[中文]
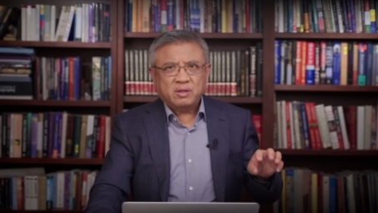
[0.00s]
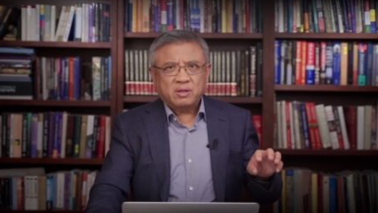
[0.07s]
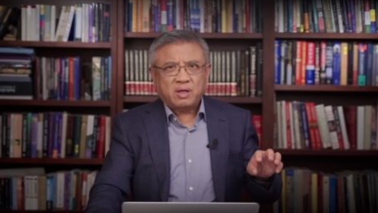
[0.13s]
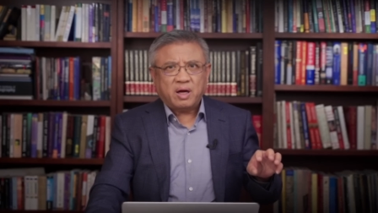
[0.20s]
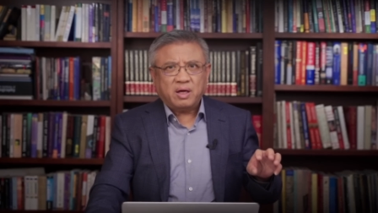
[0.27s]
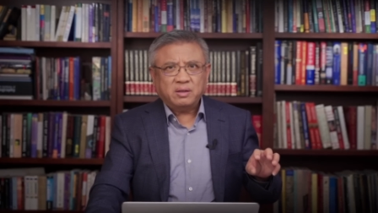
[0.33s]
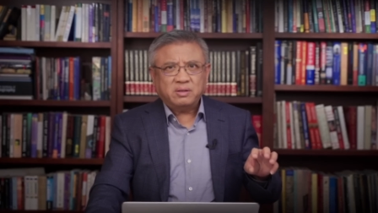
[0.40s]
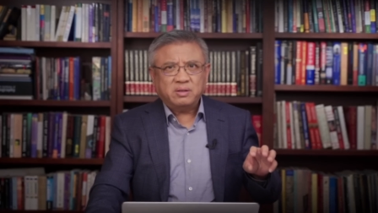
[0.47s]

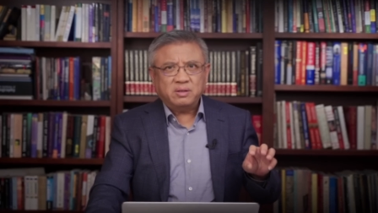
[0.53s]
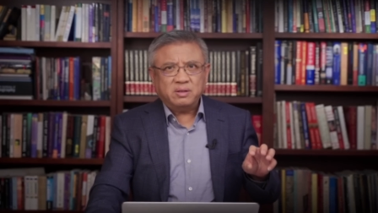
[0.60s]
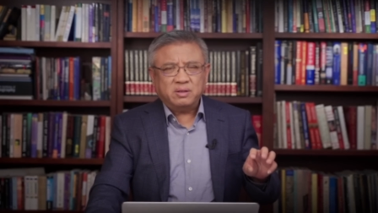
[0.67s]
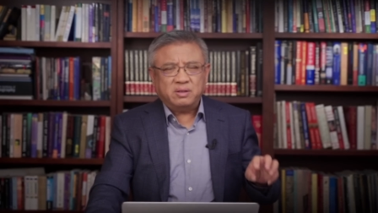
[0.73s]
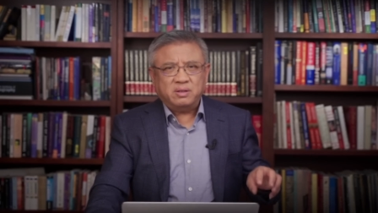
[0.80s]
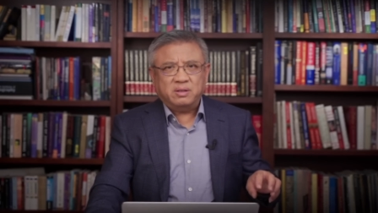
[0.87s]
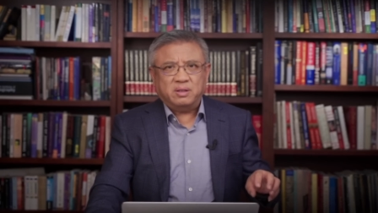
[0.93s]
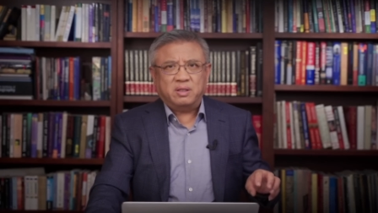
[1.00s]
他自
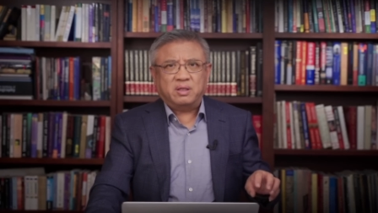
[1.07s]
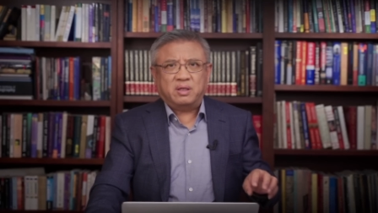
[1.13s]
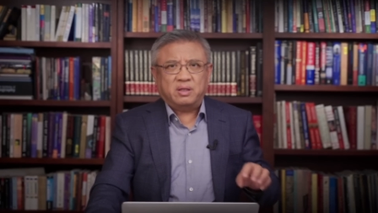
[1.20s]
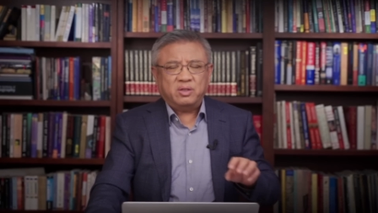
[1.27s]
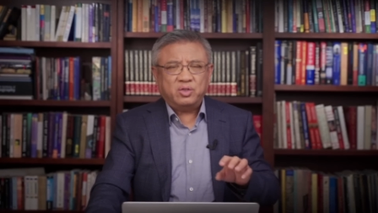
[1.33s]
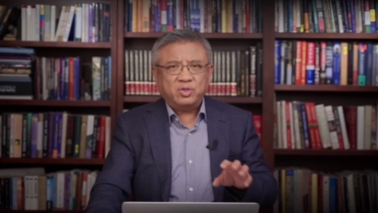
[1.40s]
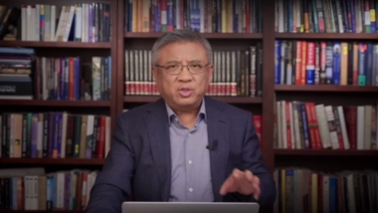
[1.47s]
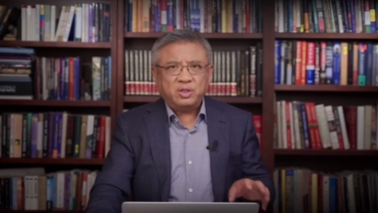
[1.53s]
己的
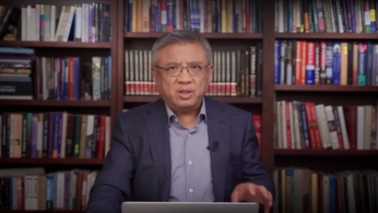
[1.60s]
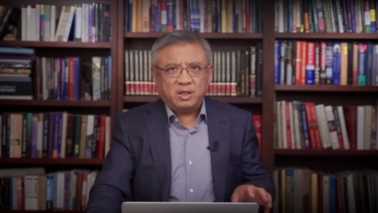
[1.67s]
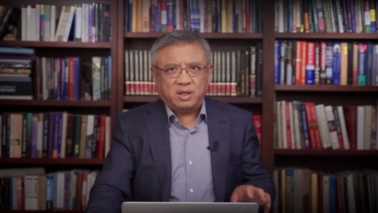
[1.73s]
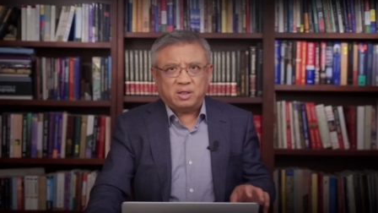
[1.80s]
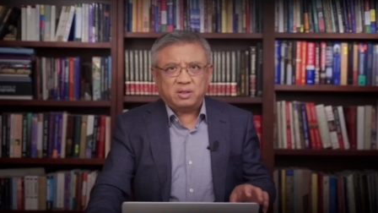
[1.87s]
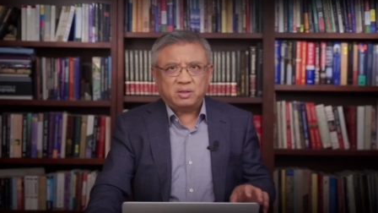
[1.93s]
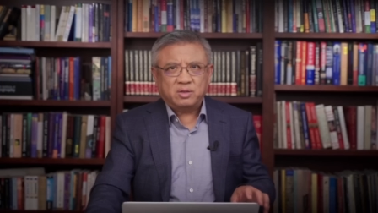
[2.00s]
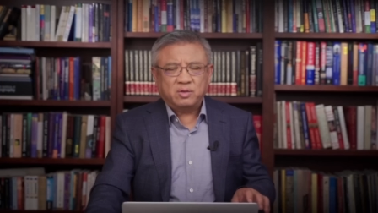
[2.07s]
一切
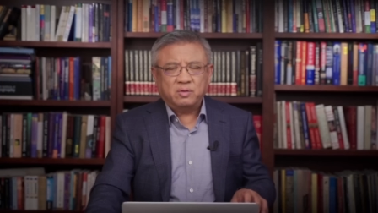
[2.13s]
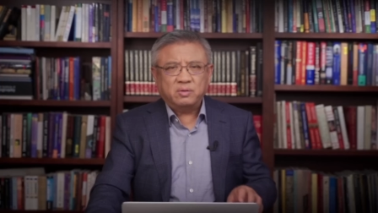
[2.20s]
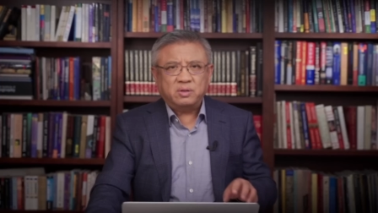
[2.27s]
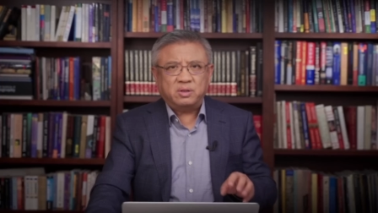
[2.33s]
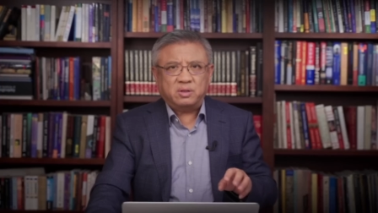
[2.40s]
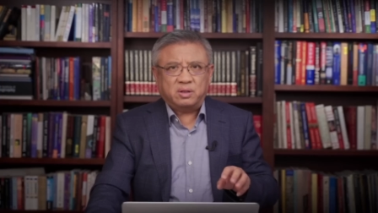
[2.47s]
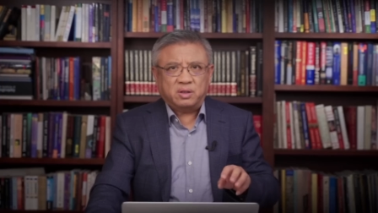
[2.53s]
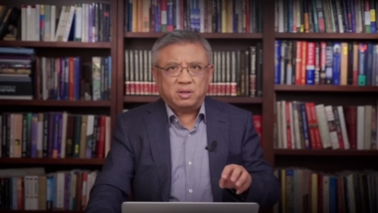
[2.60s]
都
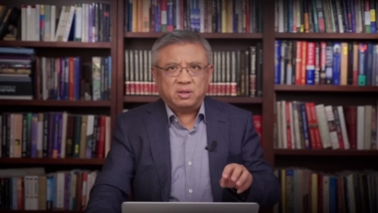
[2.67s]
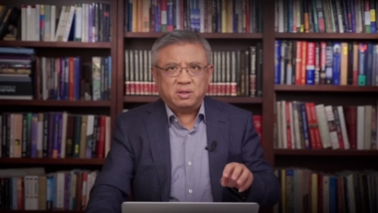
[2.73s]
是